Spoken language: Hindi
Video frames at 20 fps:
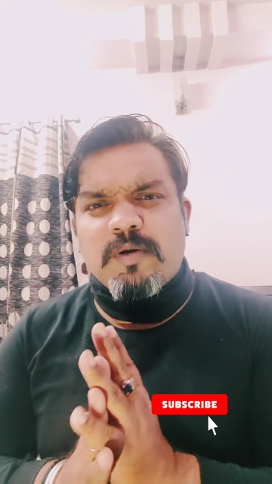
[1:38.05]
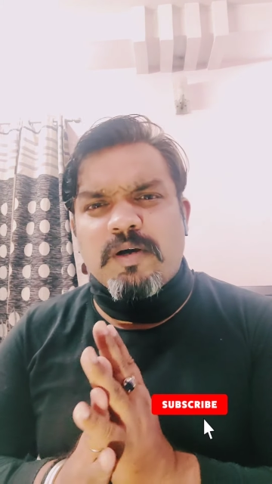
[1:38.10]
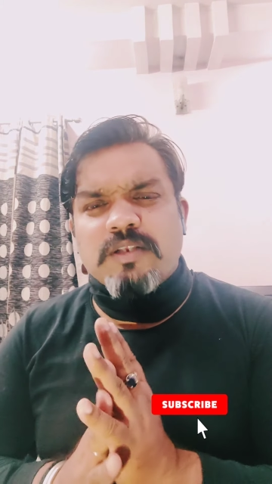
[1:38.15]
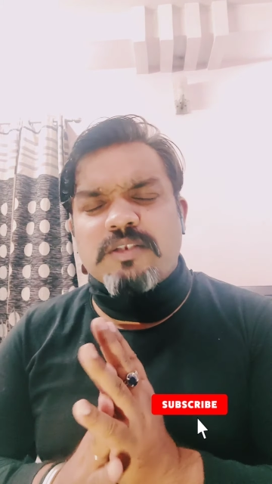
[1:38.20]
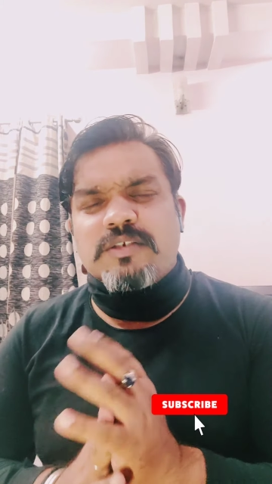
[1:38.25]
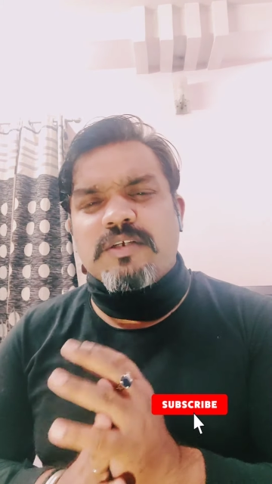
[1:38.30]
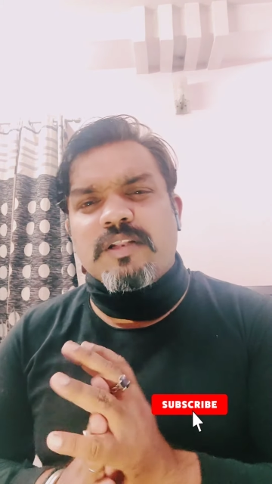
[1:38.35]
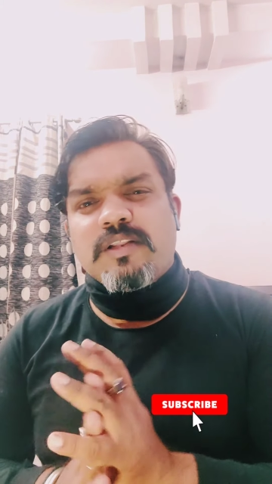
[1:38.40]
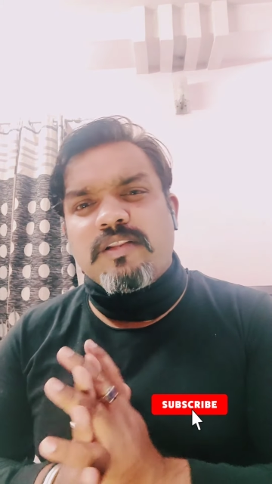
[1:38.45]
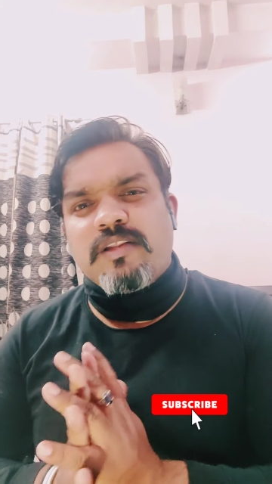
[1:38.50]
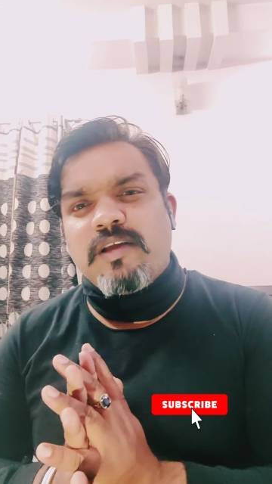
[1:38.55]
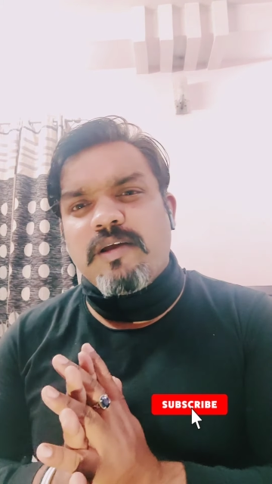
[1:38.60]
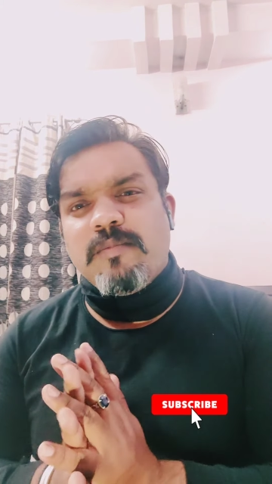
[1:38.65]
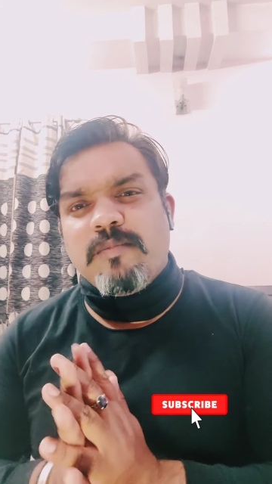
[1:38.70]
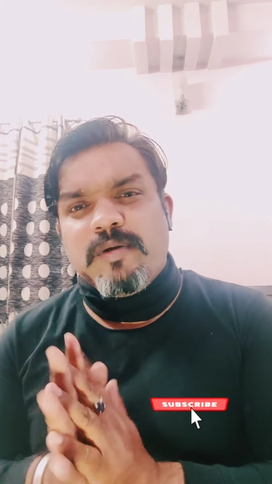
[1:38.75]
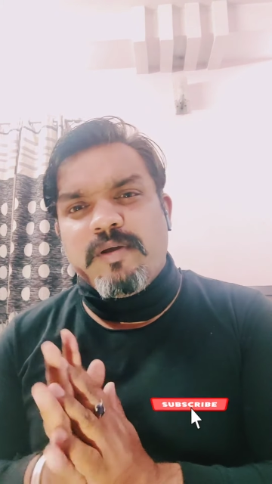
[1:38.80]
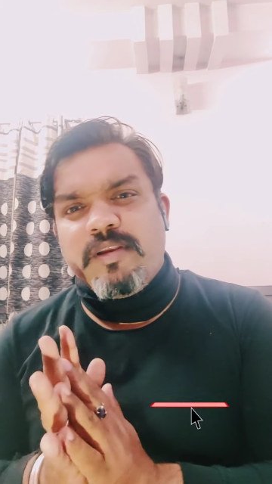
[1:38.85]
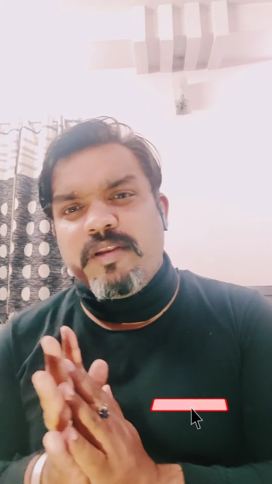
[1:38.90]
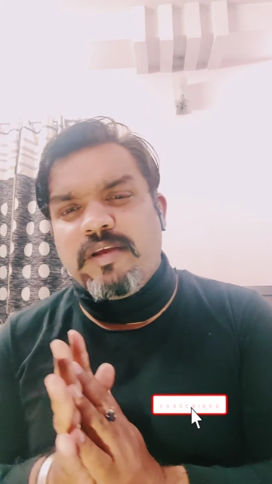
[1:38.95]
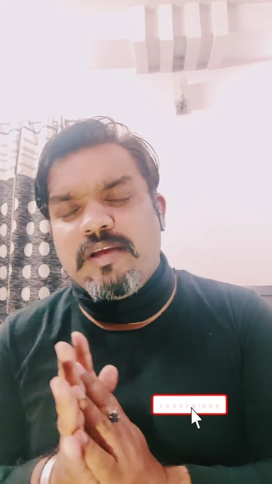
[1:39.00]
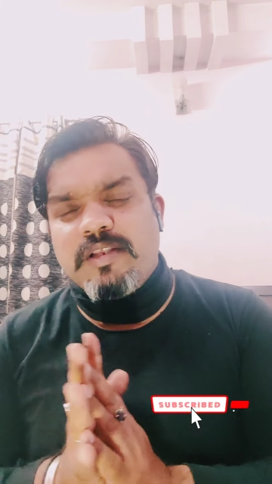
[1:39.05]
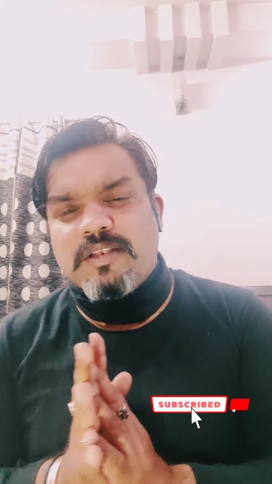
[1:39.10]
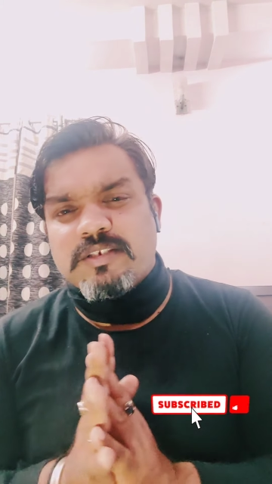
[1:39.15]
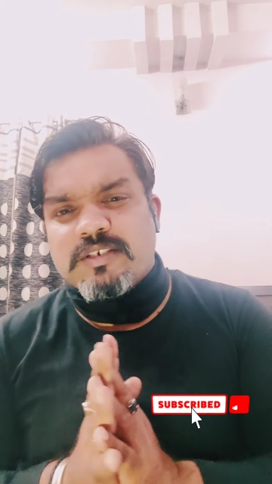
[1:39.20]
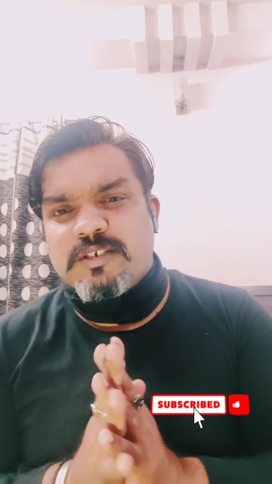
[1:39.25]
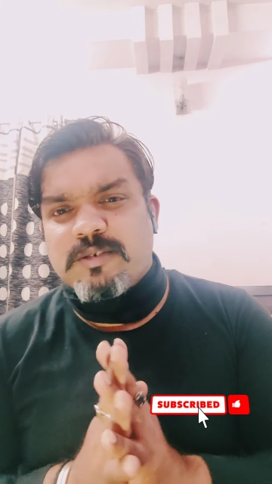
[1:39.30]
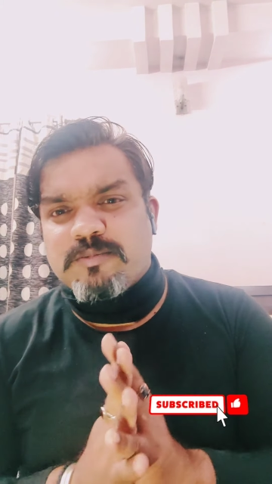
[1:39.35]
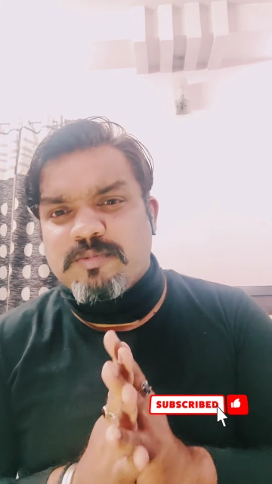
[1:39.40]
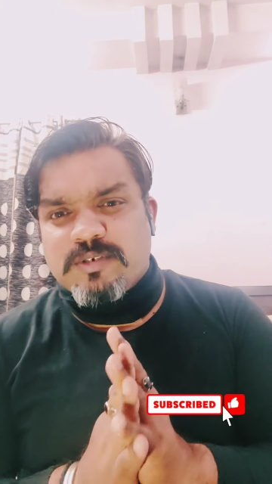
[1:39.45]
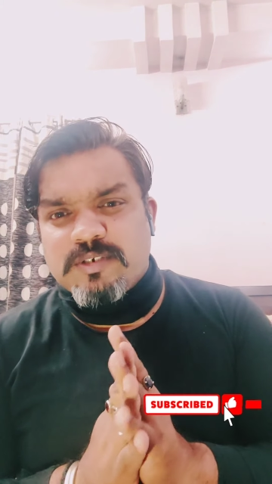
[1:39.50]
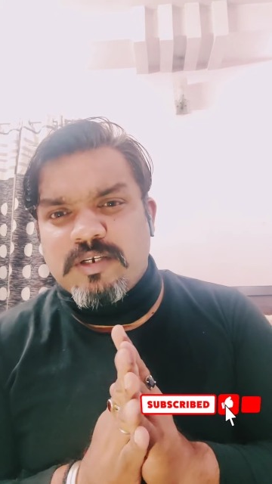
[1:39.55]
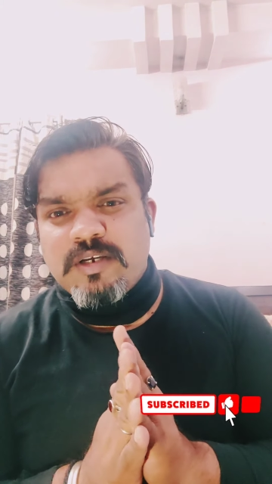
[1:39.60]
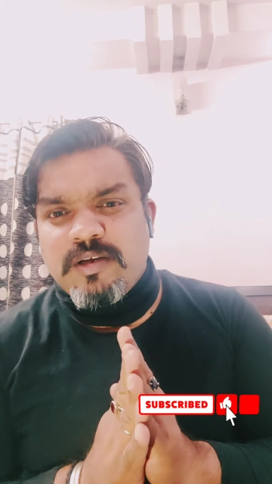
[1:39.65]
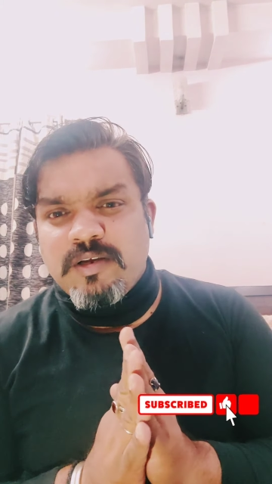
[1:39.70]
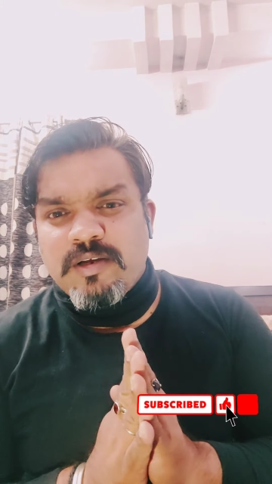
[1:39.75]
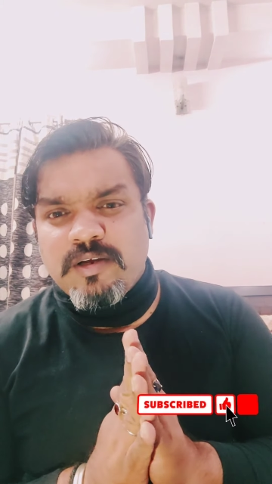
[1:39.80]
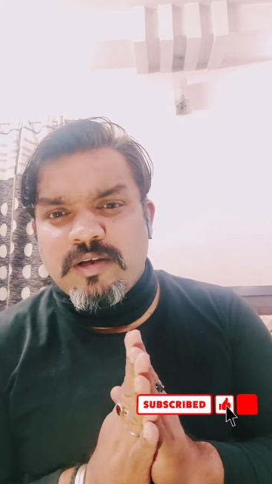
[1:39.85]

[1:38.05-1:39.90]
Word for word: बात चलती है मेरी इन सब से